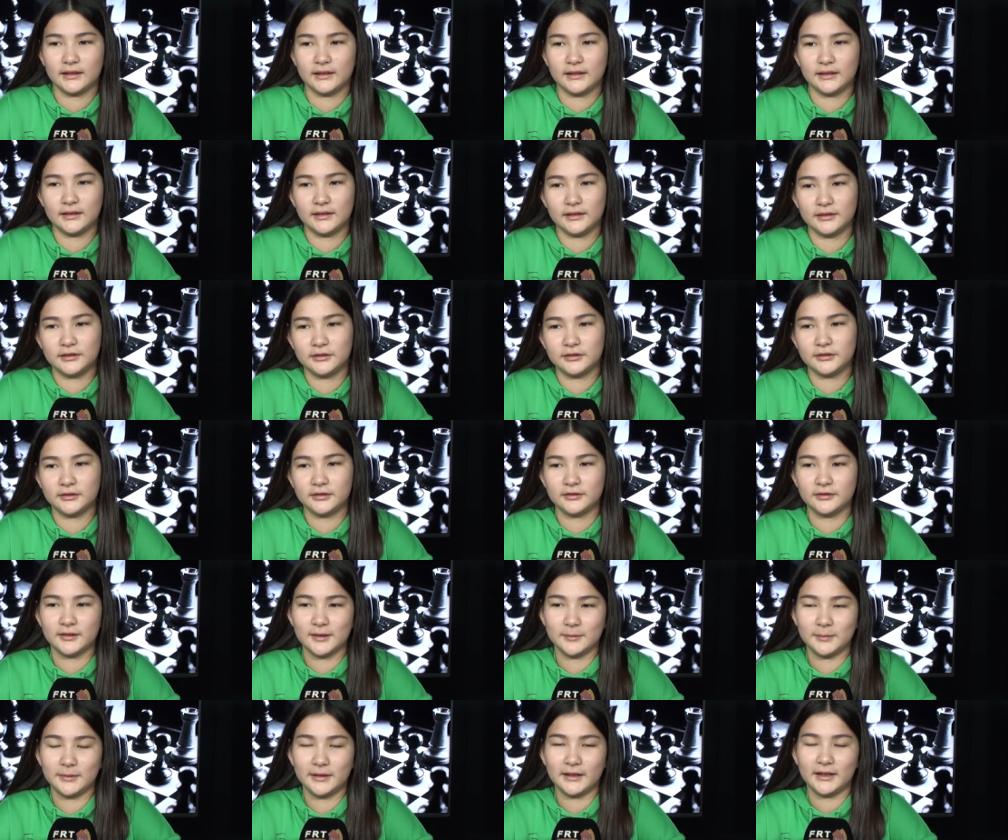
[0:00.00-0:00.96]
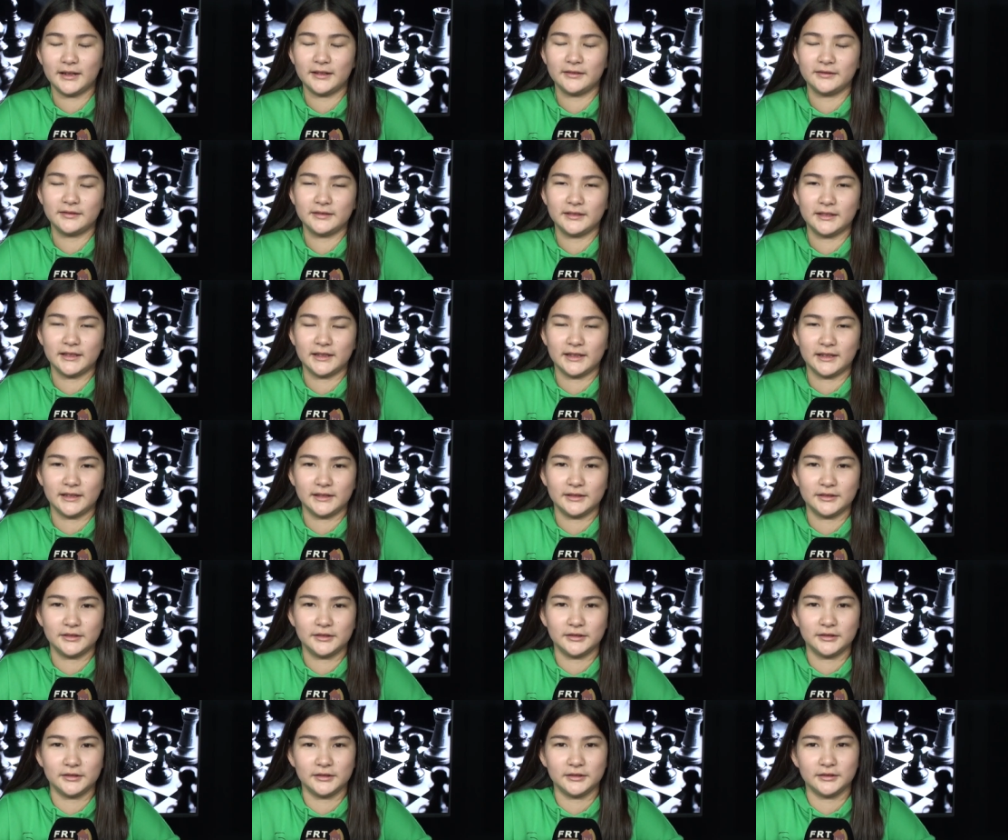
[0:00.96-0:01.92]
E, turnuva bir hafta
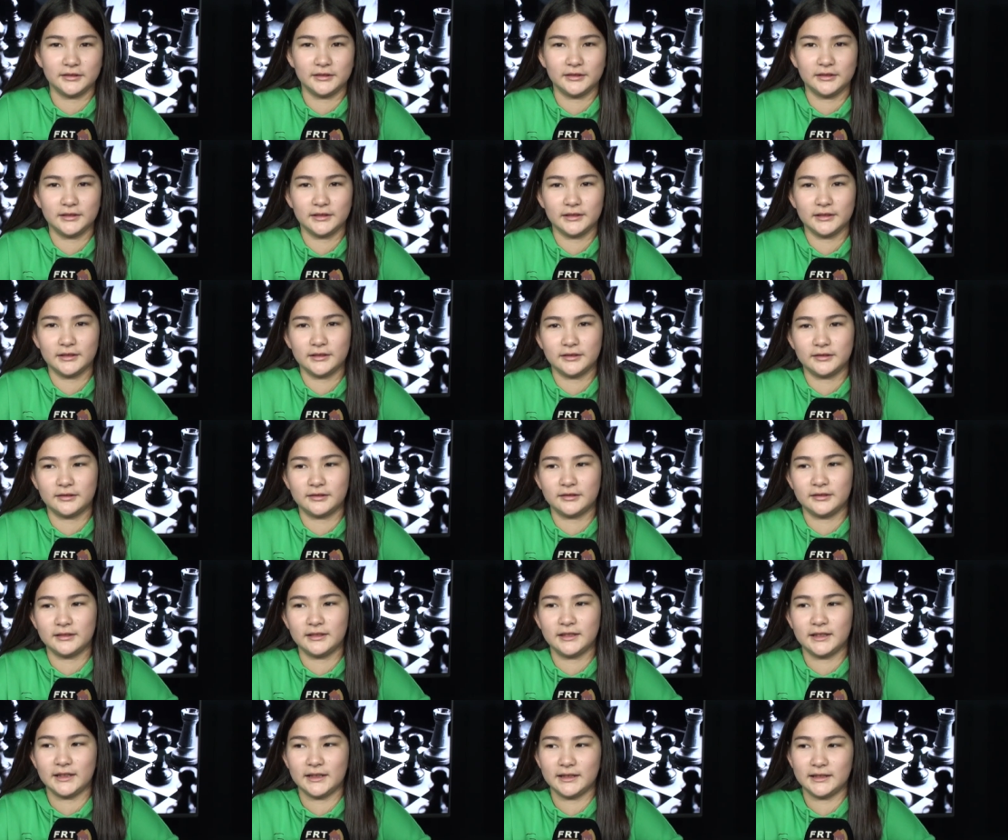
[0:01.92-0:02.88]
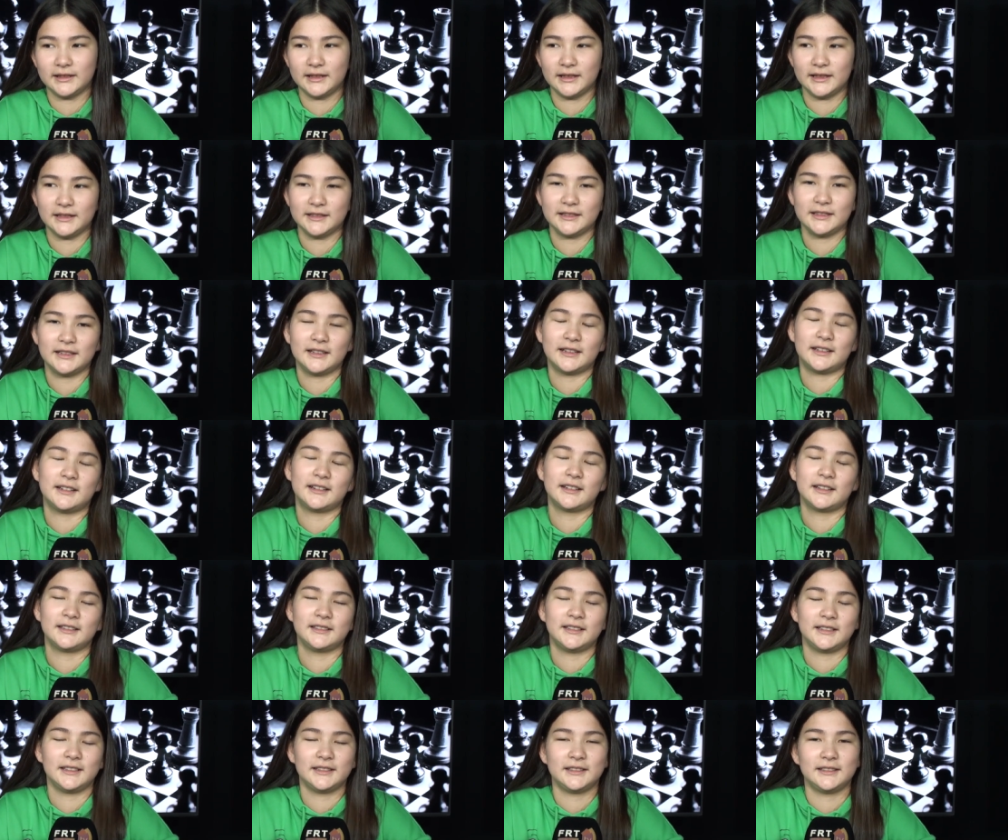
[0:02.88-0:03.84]
sürdü. Orada değişik
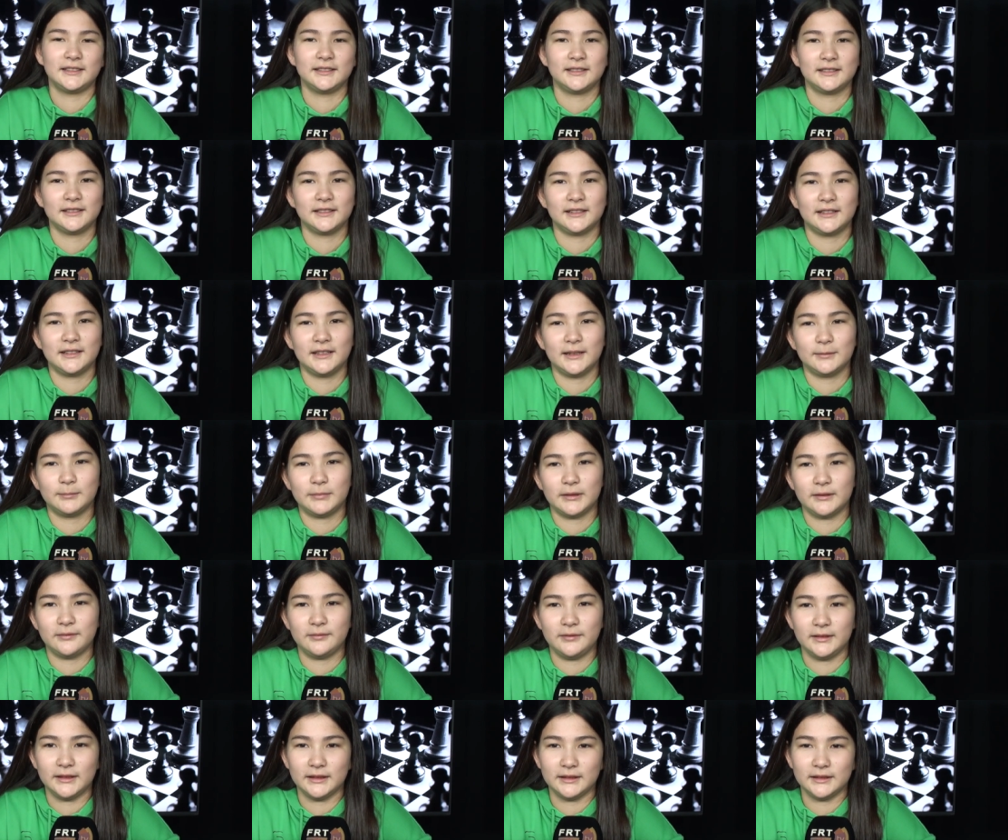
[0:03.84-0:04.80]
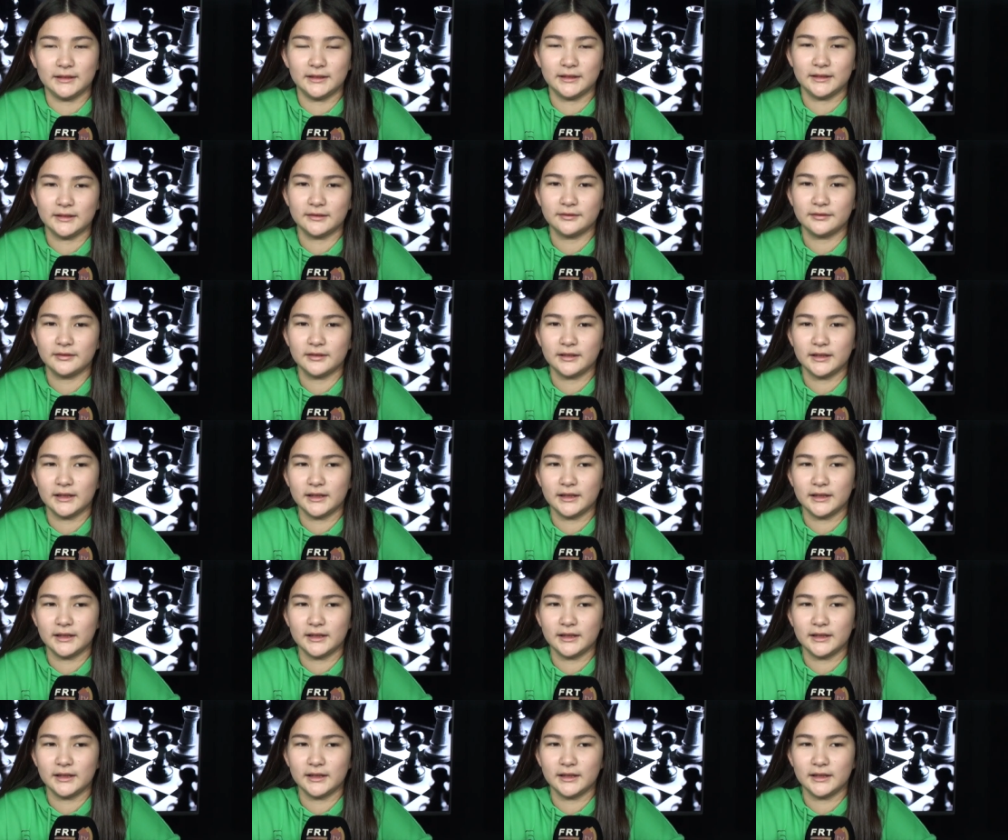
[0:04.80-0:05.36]
arkadaşlıklar yapabildim.